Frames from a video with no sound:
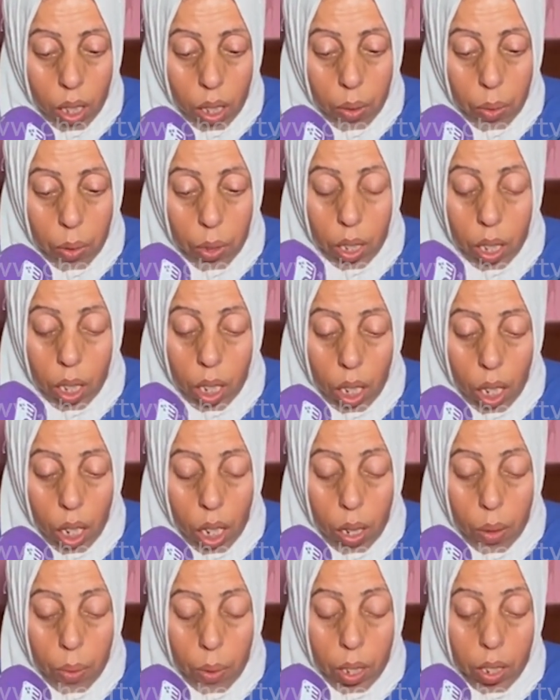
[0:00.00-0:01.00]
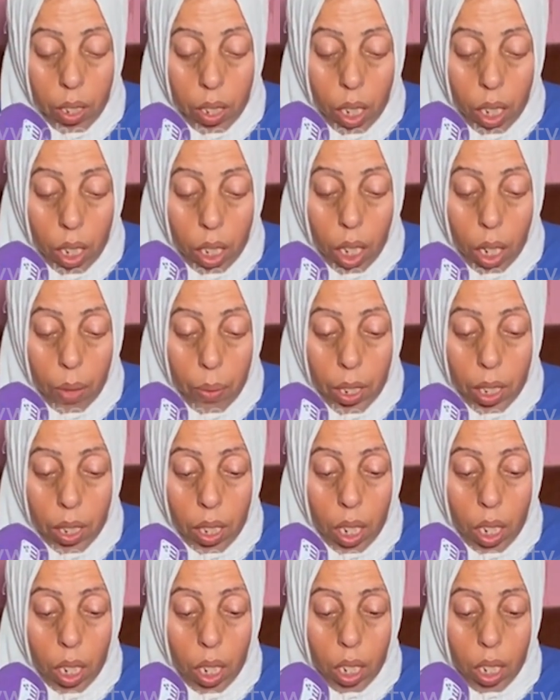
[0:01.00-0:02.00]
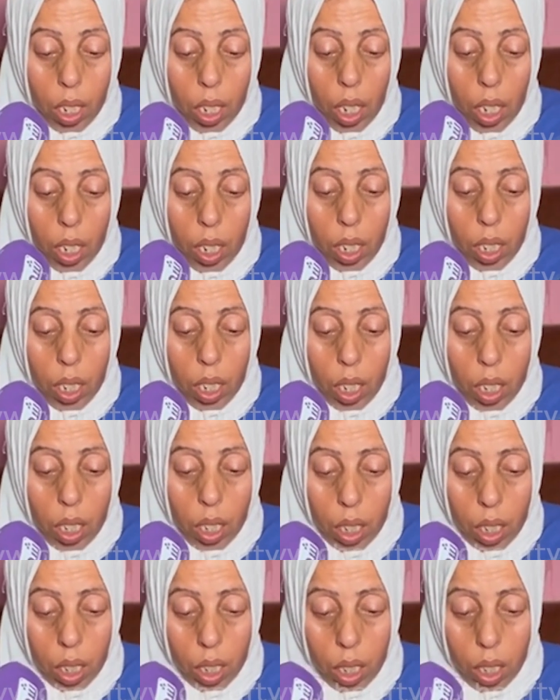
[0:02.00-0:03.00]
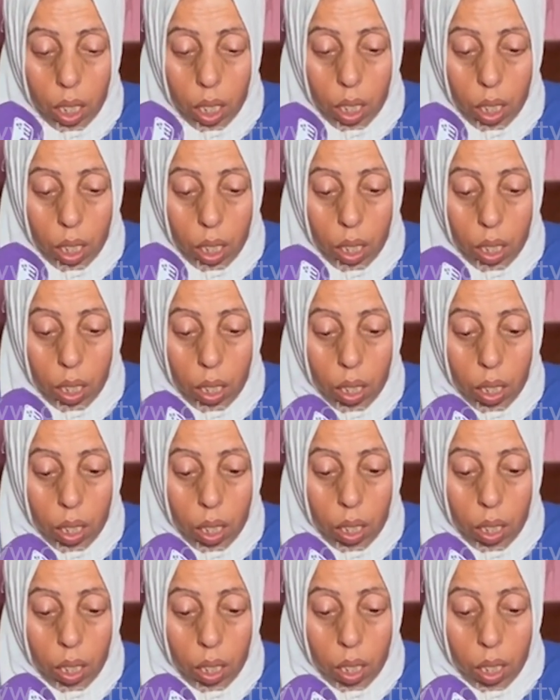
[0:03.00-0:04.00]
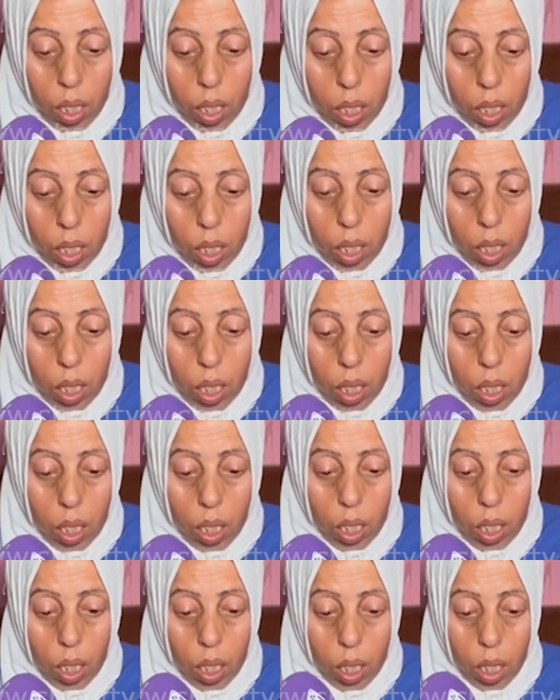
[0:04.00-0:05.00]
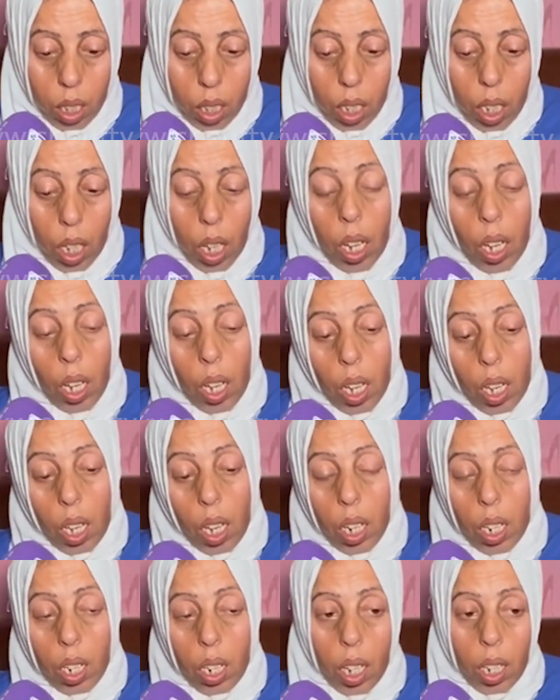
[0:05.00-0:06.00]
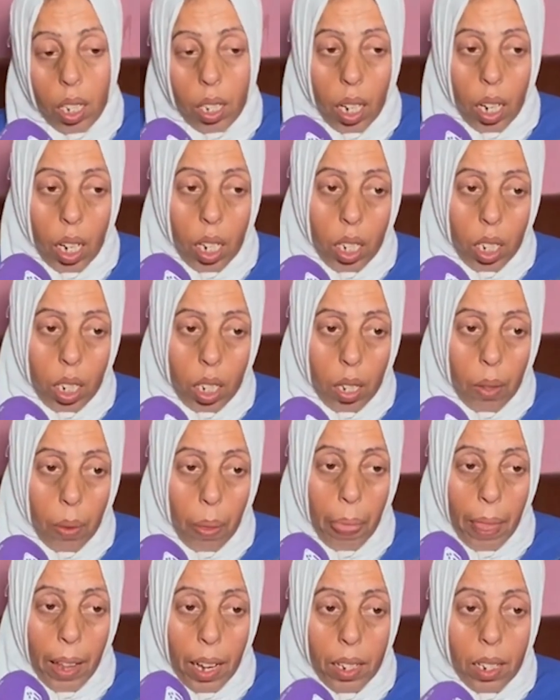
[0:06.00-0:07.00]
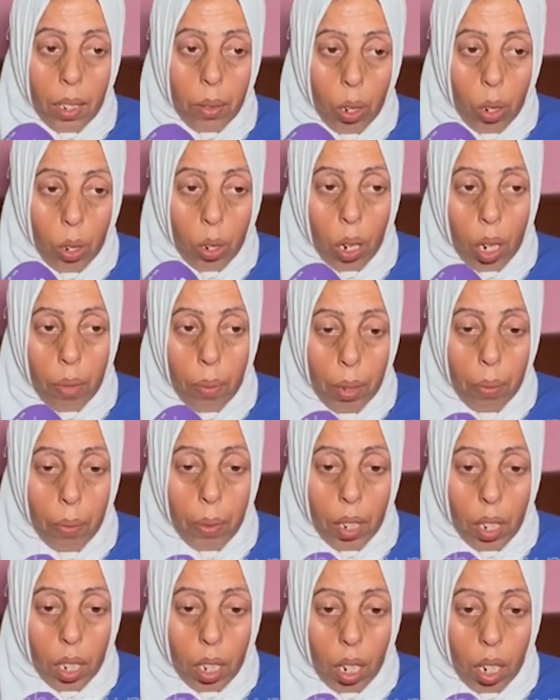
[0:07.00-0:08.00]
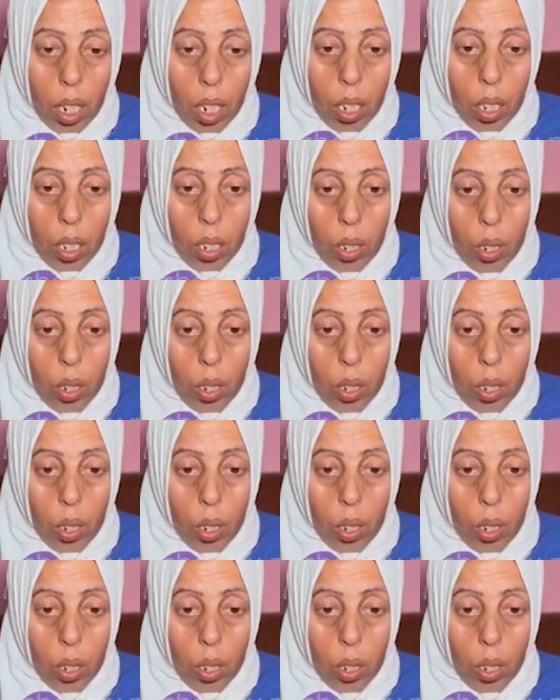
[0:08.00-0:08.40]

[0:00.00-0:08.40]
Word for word: شتي انا قلبي شتي انا ضمير ديالي يرتاح ليا كنت سبق لك انك جبرتيها محروقه بجوج اليدين اه يعني قالت لك هذيك هذيك محروقه بالبريكه